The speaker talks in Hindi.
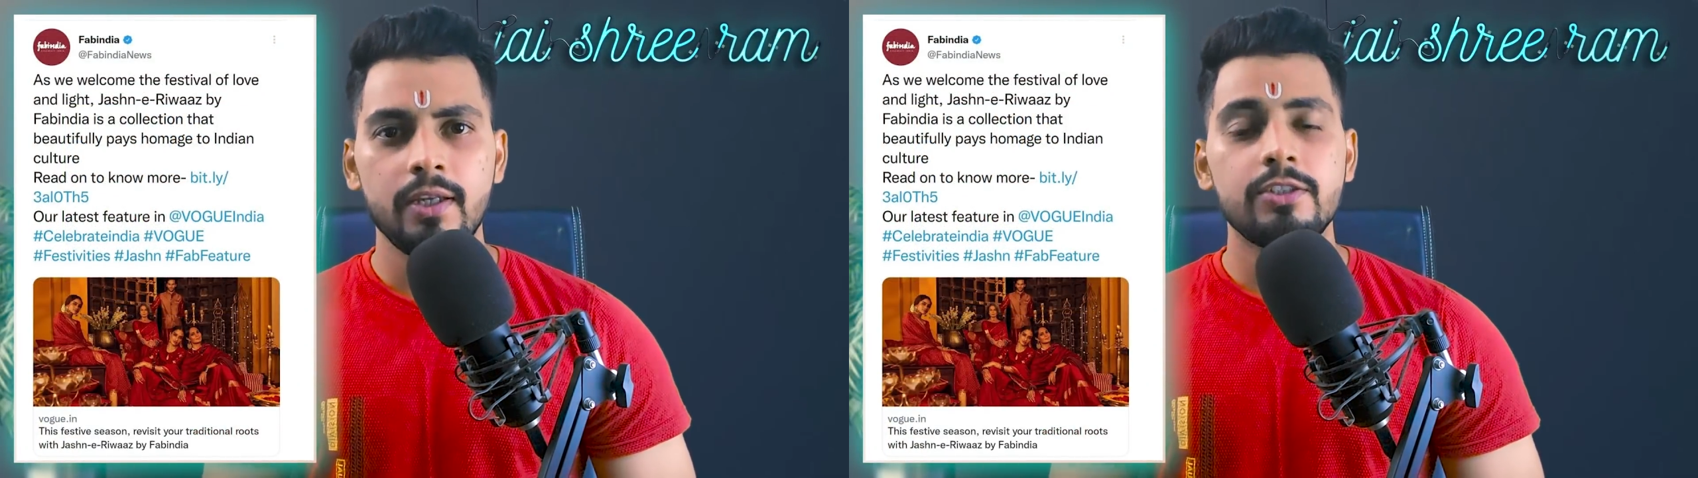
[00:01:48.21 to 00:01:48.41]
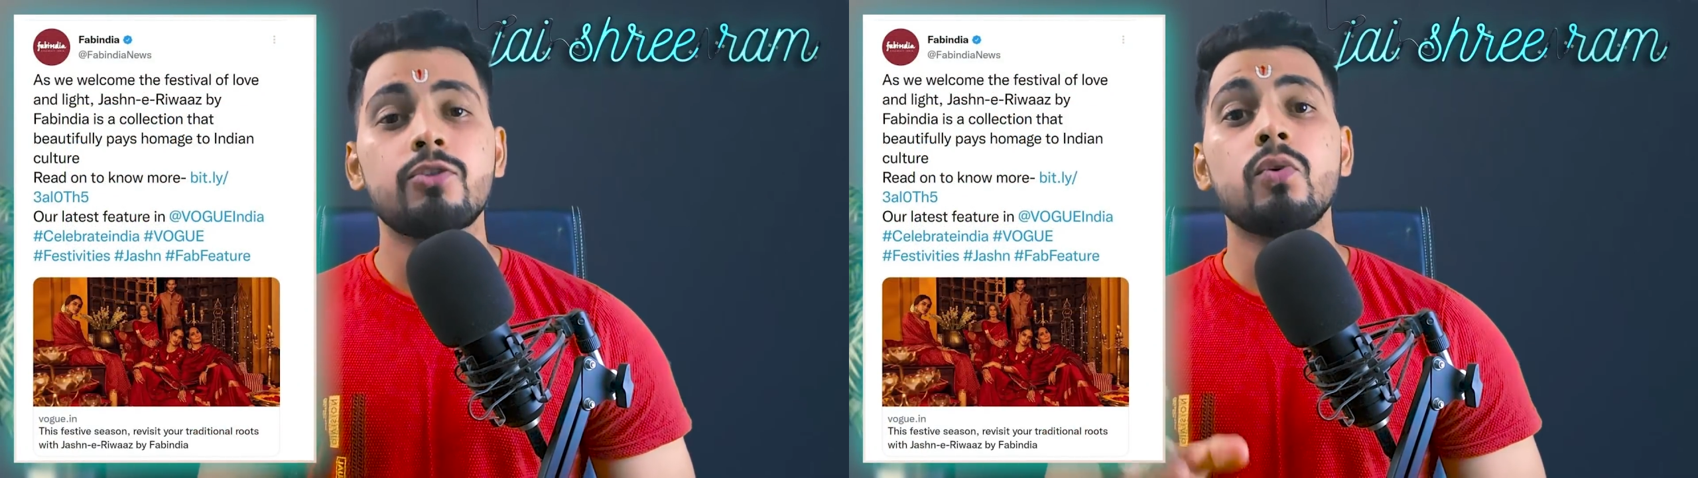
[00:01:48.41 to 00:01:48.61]

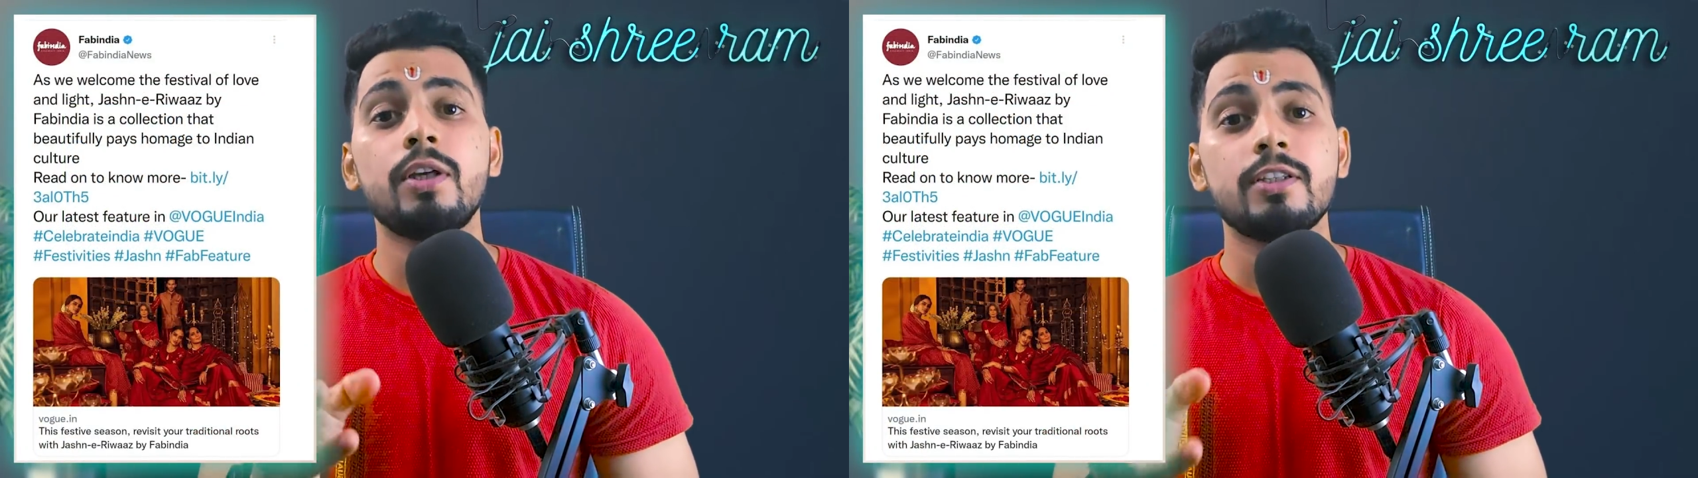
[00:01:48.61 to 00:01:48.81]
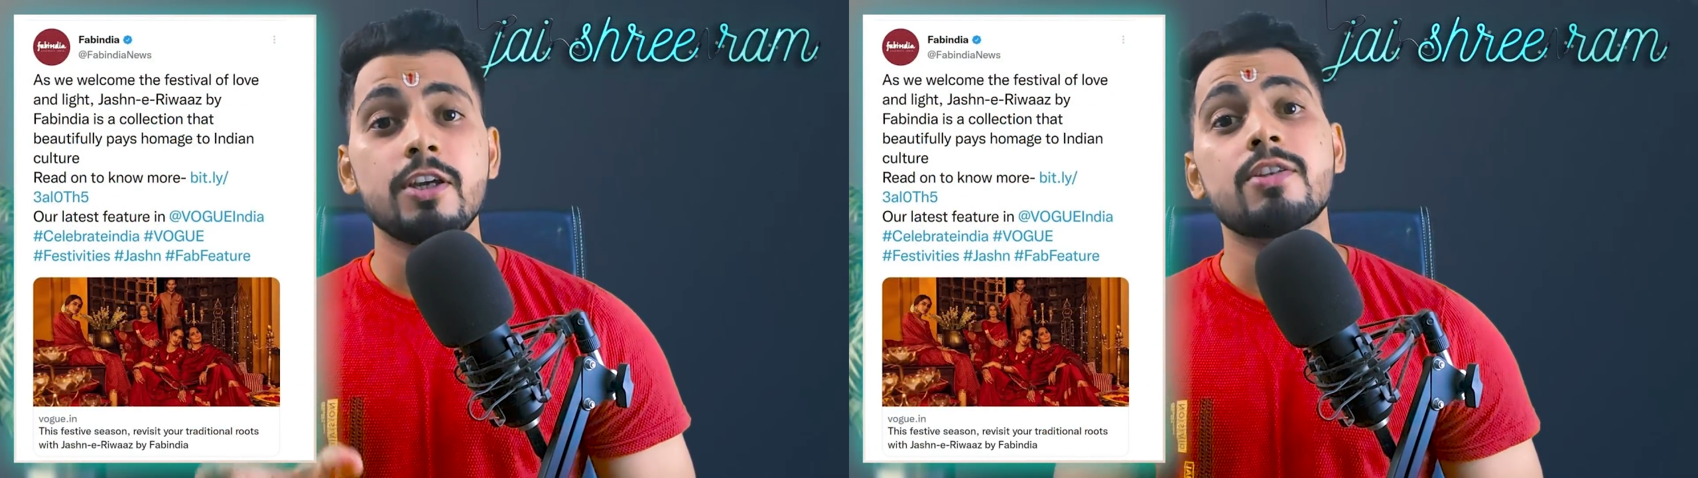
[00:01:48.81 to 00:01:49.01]
जिसको
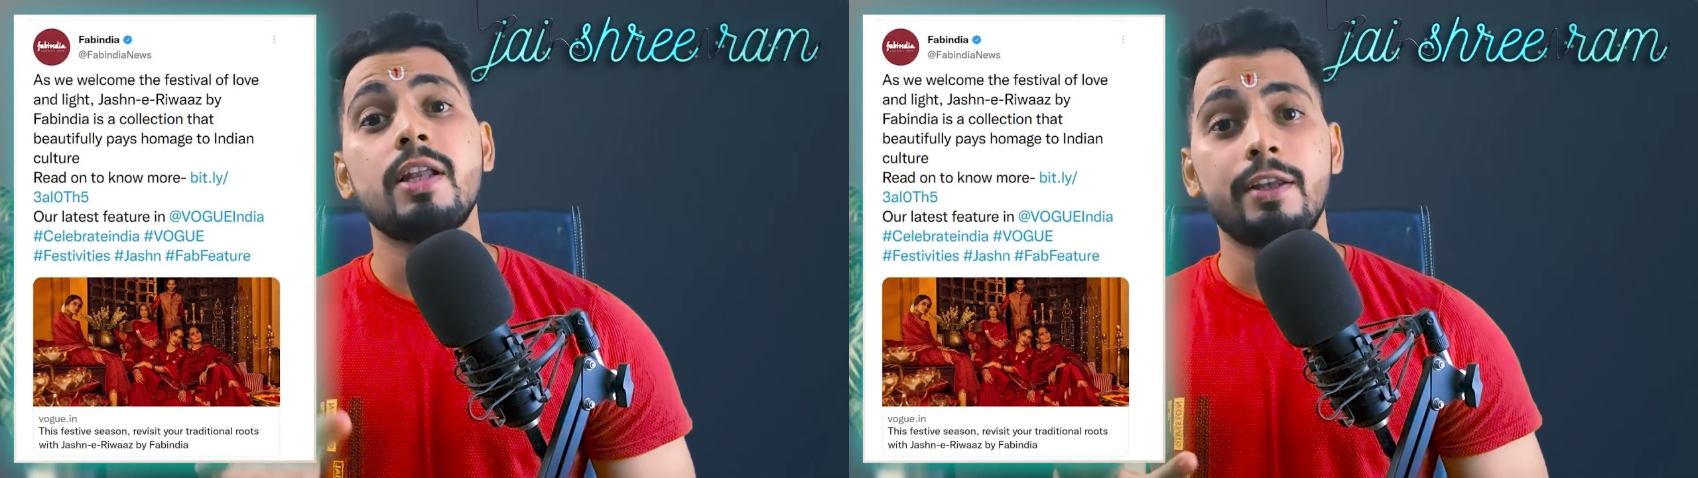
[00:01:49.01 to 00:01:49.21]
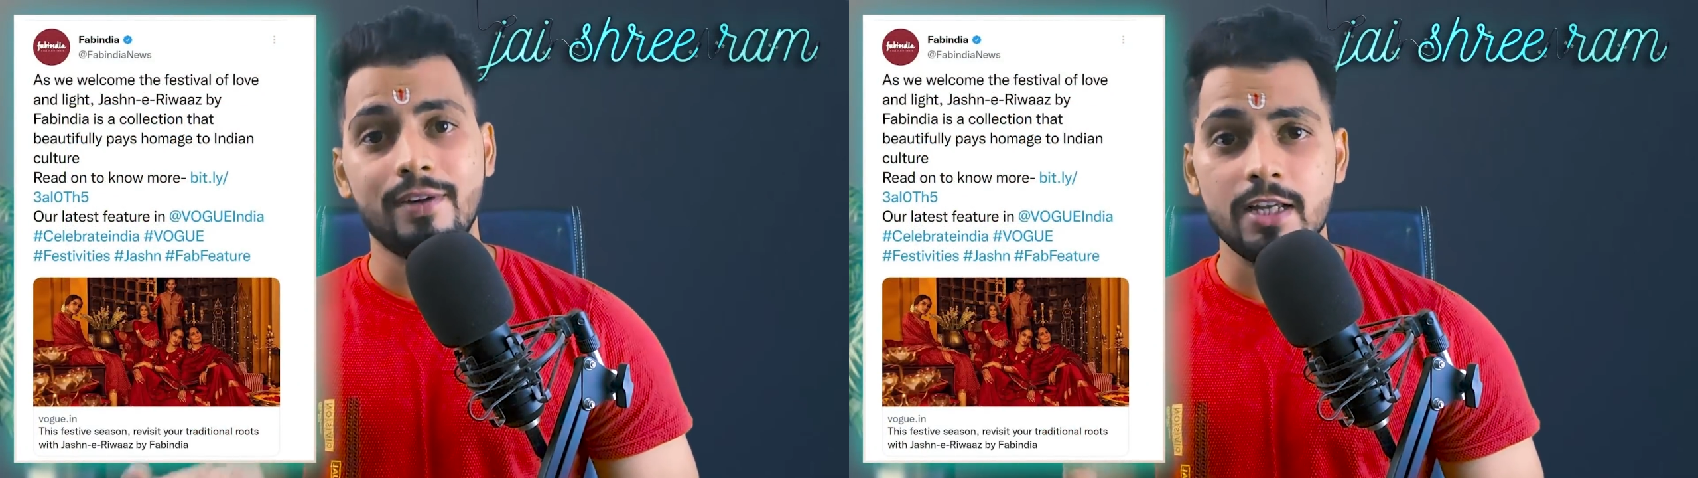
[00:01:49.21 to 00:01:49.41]
कि
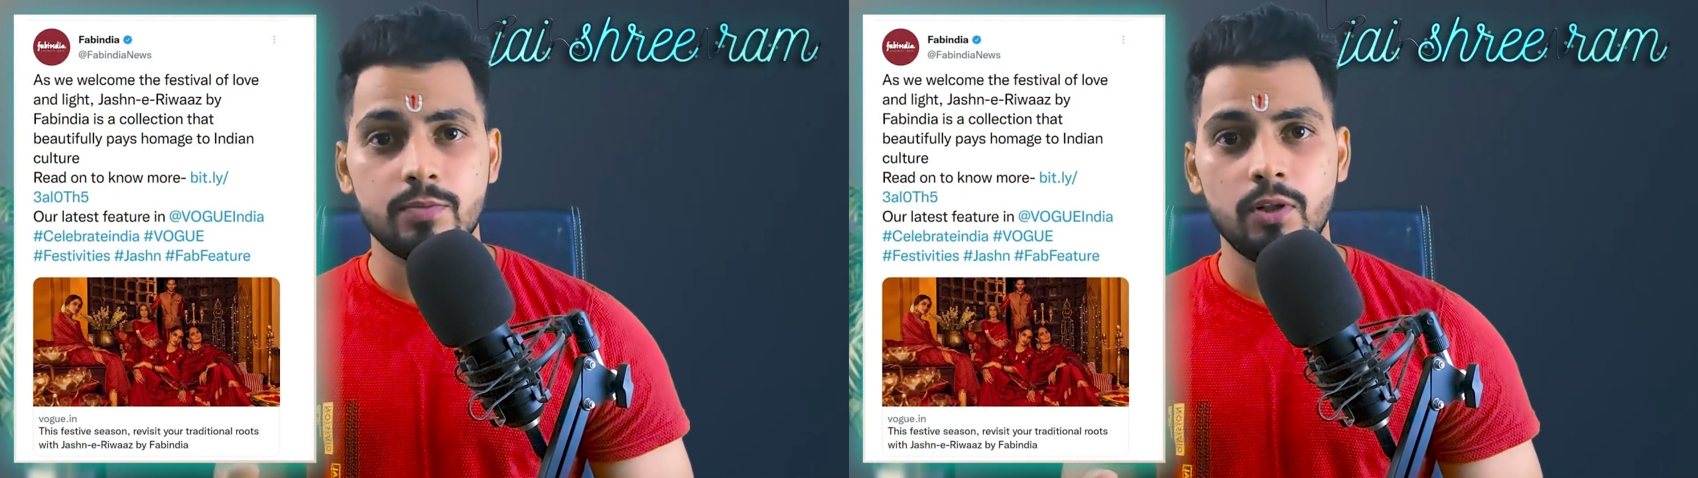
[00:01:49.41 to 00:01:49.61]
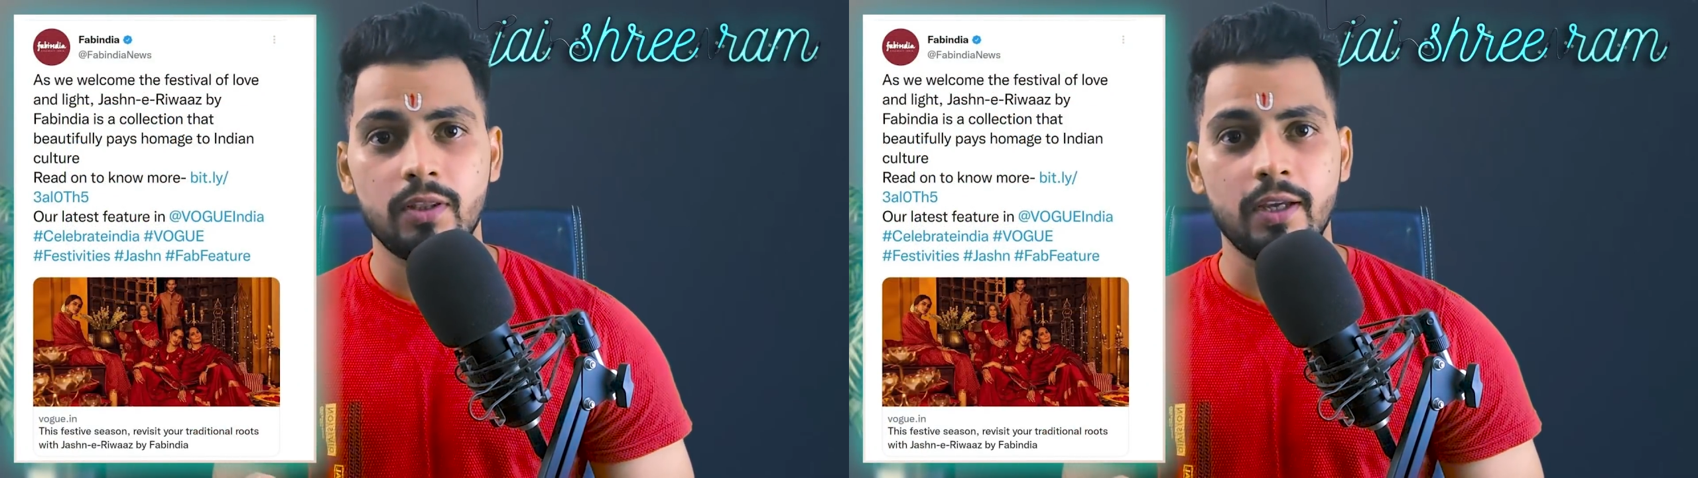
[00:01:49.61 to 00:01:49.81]
जश्न रिवाज
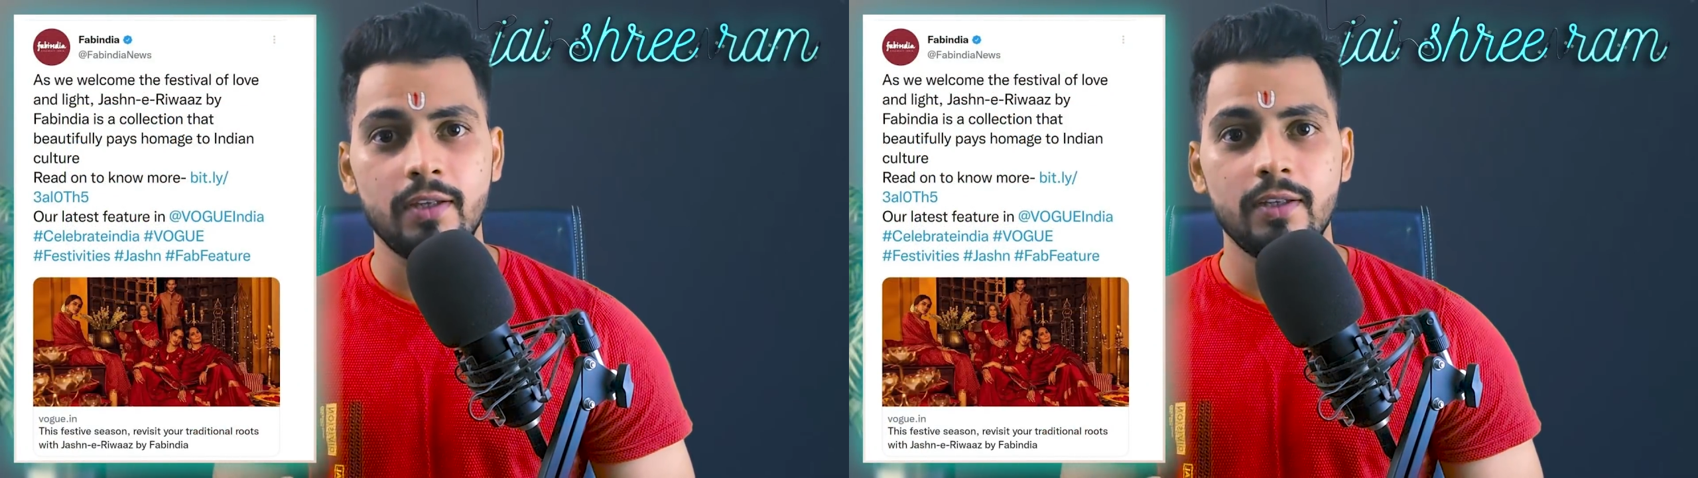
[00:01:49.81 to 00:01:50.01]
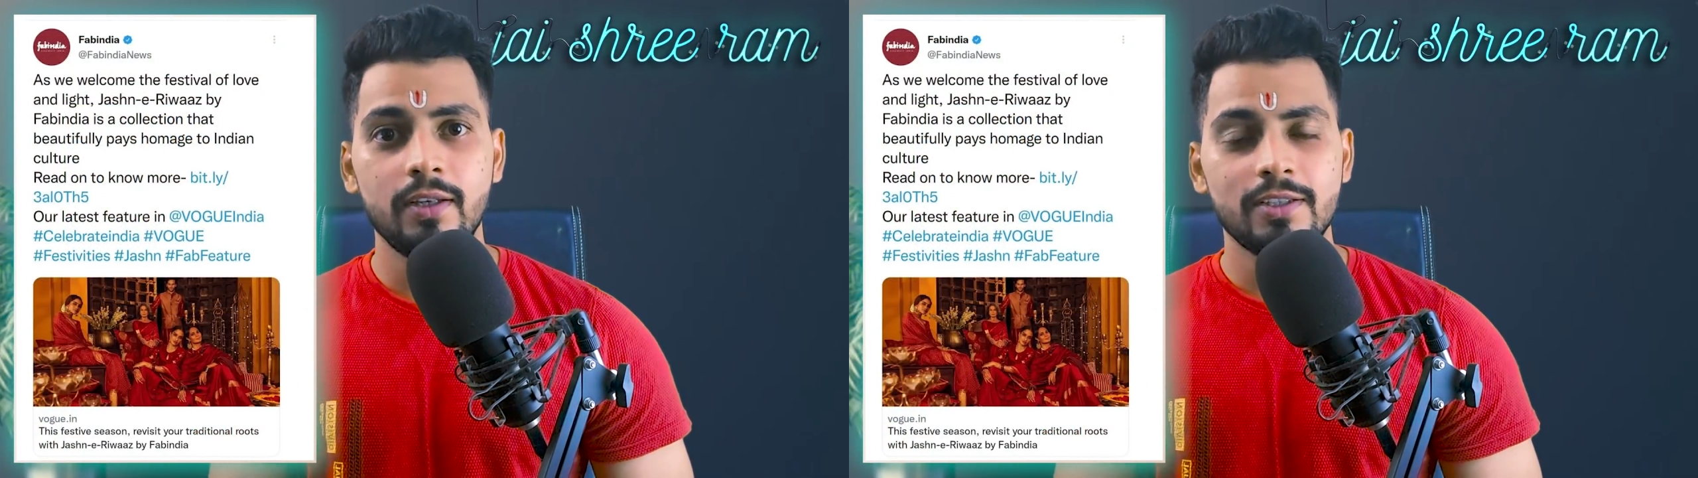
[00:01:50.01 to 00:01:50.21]
बोलते हैं